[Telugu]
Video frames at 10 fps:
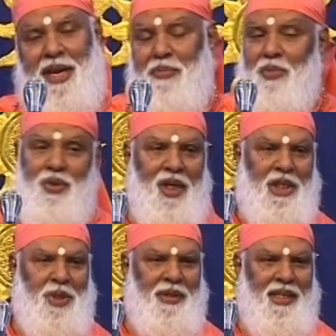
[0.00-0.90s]
దానికి ముందు
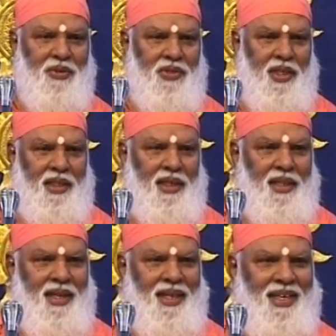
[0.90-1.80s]
లక్ష్మీదేవి వస్తుంది
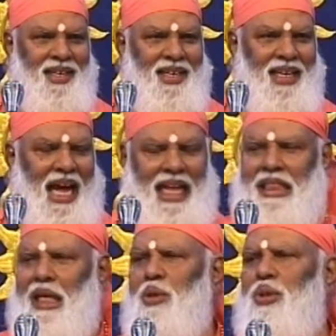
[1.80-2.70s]
కదా
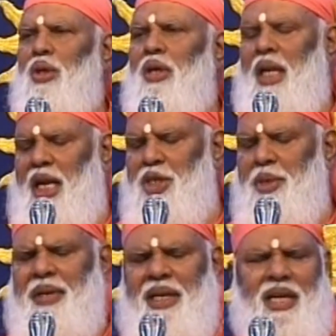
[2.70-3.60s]
అందరు కూర్చొని
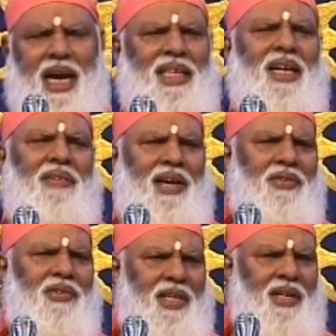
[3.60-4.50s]
లక్ష్మిని కాదనే
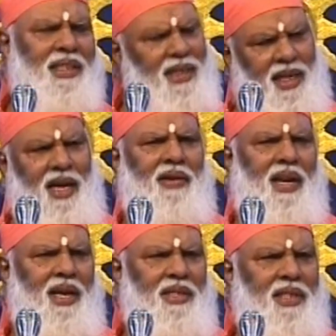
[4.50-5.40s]
వాళ్ళు ఎవరు ఉంటారు అందరికి
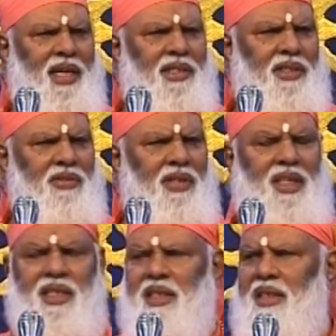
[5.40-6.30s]
కావాలి సన్యాసికి
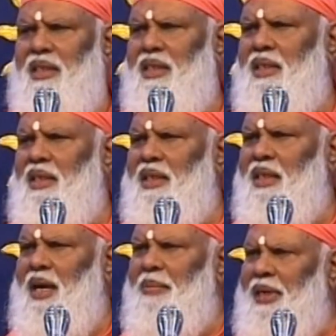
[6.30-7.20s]
కూడా
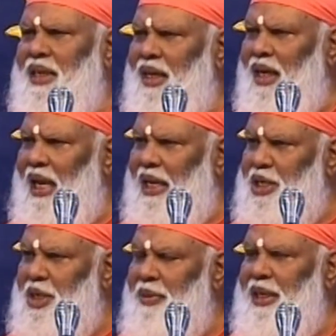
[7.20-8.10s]
కాబట్టి
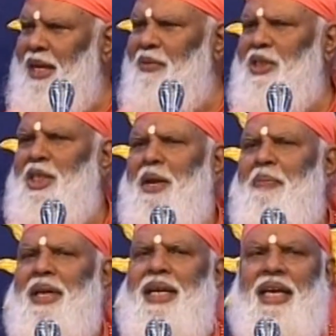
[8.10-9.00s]
లక్ష్మీదేవి
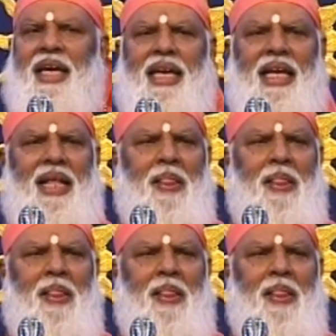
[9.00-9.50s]
వచ్చేటప్పటికి